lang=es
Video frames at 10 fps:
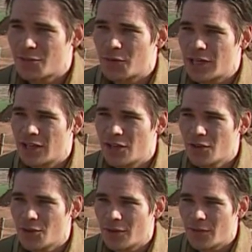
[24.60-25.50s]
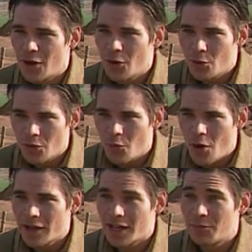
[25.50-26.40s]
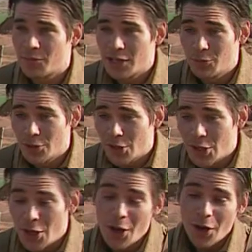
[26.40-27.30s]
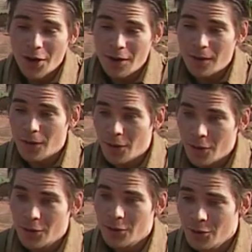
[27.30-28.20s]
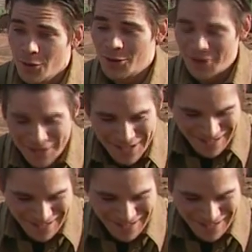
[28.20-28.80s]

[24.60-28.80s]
muy bonitas. Todos los de la compañía decíamos, oh, qué monas.